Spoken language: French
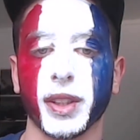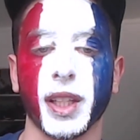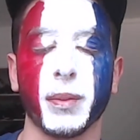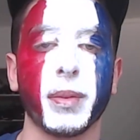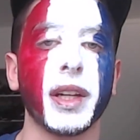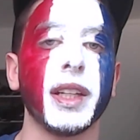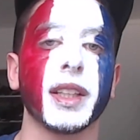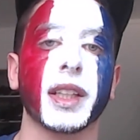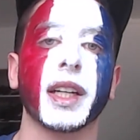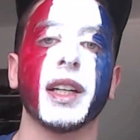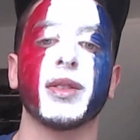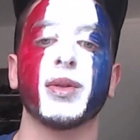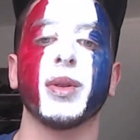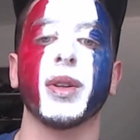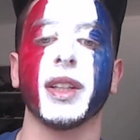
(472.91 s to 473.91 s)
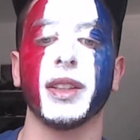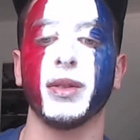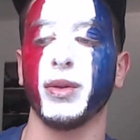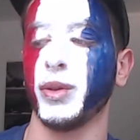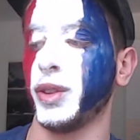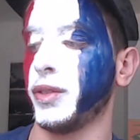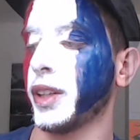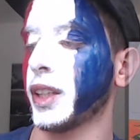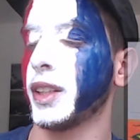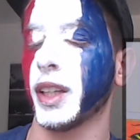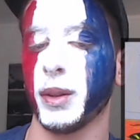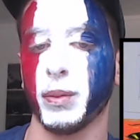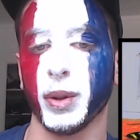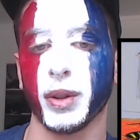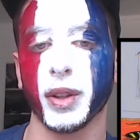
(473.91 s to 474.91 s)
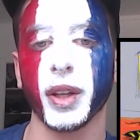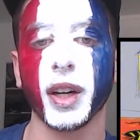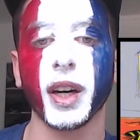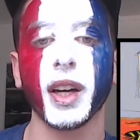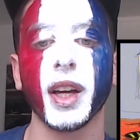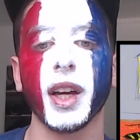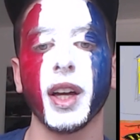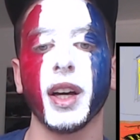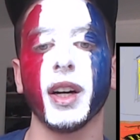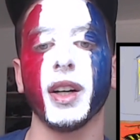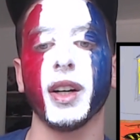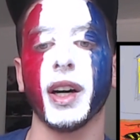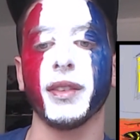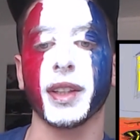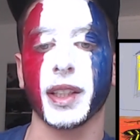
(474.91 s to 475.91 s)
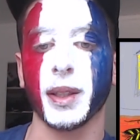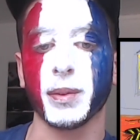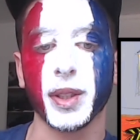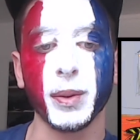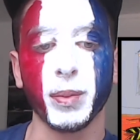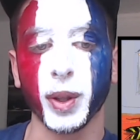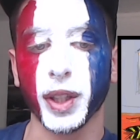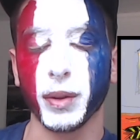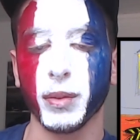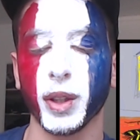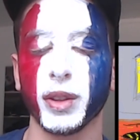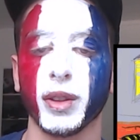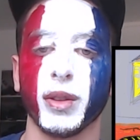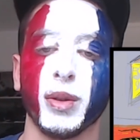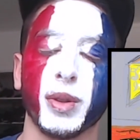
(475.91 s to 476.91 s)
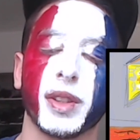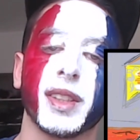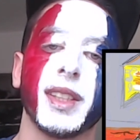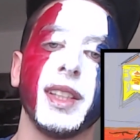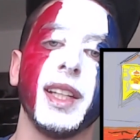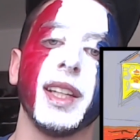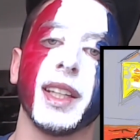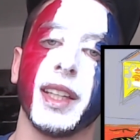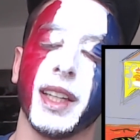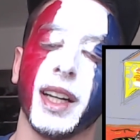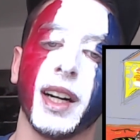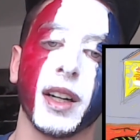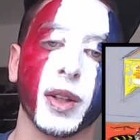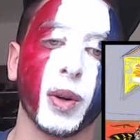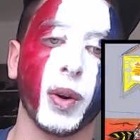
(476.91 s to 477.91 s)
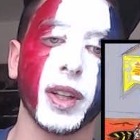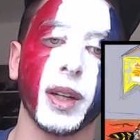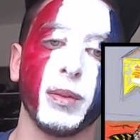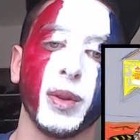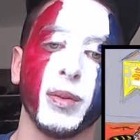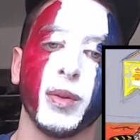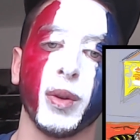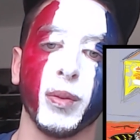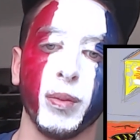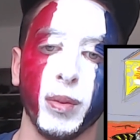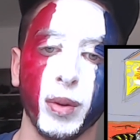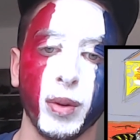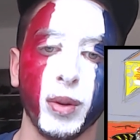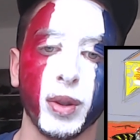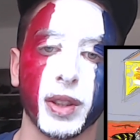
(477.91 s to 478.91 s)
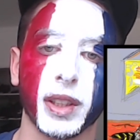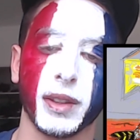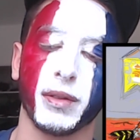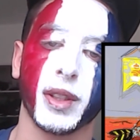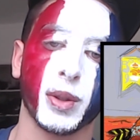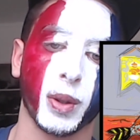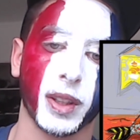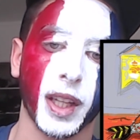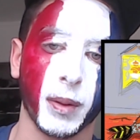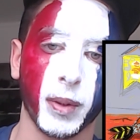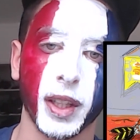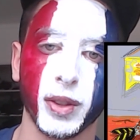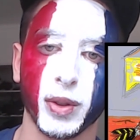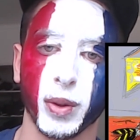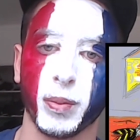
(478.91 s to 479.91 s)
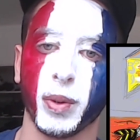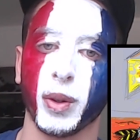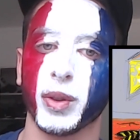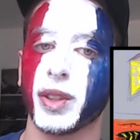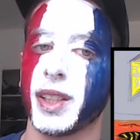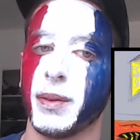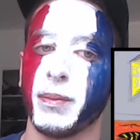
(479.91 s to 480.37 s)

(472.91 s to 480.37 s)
s'appellent les créatures là de l'univers d'Harry Potter euh, avec les petits Pokémon. Le style est incroyablement beau, c'est fait sur tablette je pense, c'est